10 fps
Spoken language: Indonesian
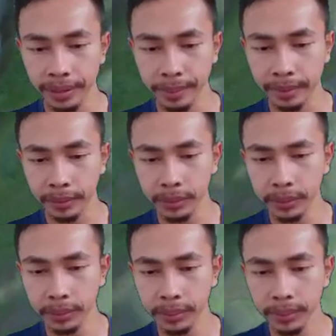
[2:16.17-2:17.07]
Oke, kita
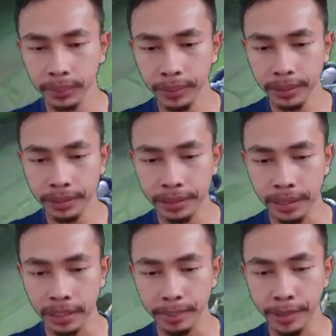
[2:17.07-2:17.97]
maju.
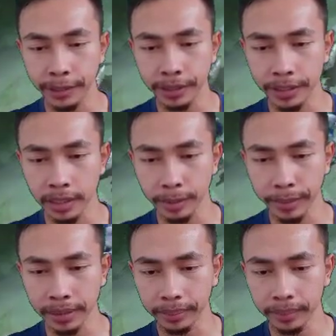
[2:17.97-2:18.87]
Wih, ada minion
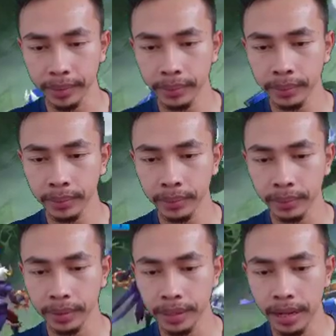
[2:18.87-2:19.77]
ternyata teman-teman.
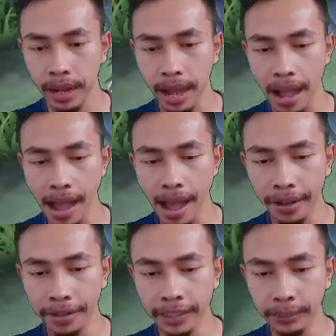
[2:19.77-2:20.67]
Tuh,
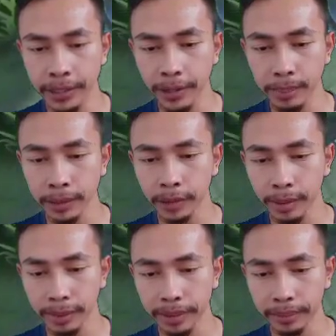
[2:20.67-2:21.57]
ada satu hero yang
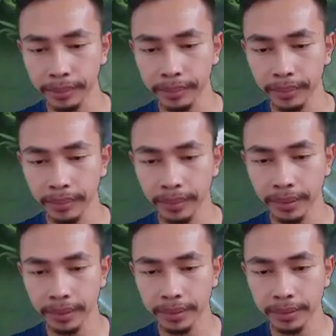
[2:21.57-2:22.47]
maju teman-teman.
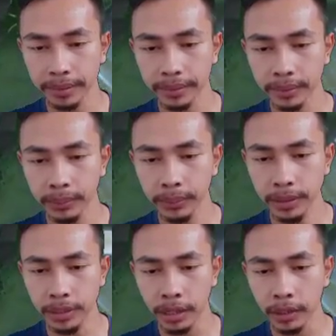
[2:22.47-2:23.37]

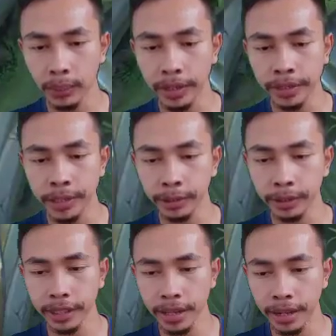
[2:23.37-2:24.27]
Wih, ada dua
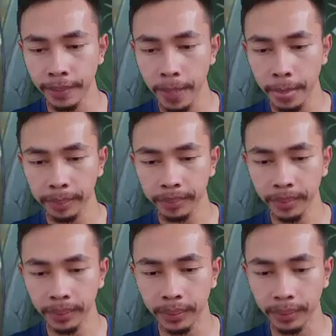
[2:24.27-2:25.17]
hero ternyata.
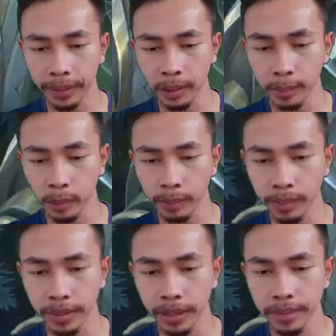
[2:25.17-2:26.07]
Oke, no
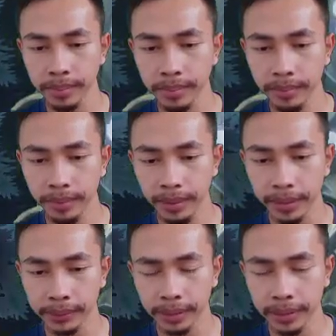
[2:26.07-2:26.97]
problem ya.
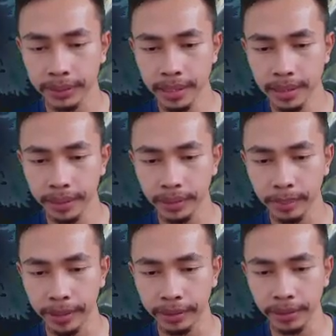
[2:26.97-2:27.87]
Langsung aja
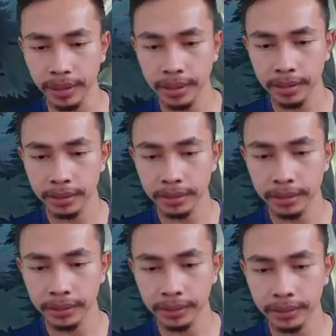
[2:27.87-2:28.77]
kita battle.
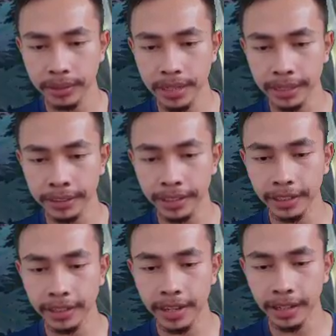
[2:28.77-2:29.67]
Iya,
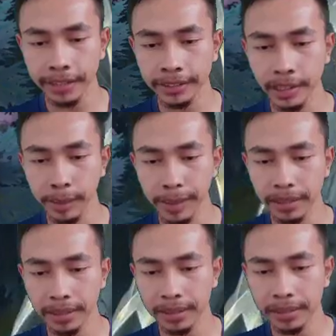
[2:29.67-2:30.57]
sedikit lagi dia akan there,
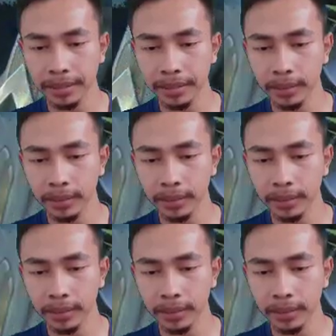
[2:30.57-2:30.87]
teman-teman.